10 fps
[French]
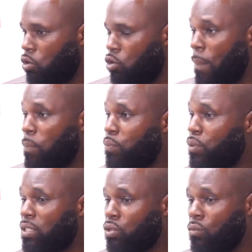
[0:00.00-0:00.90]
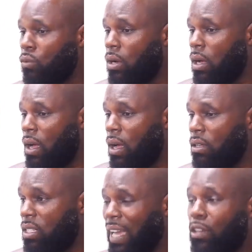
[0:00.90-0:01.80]
La population
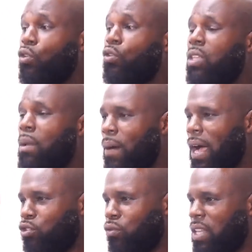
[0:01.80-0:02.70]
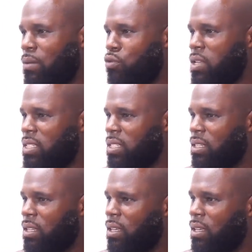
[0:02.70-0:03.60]
qui a cru au départ à Jovenel
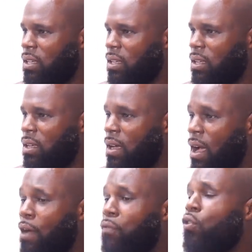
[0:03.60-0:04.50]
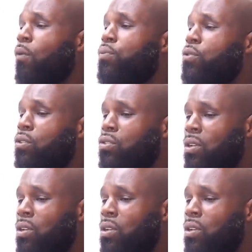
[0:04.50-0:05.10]
Moïse a vu en plus de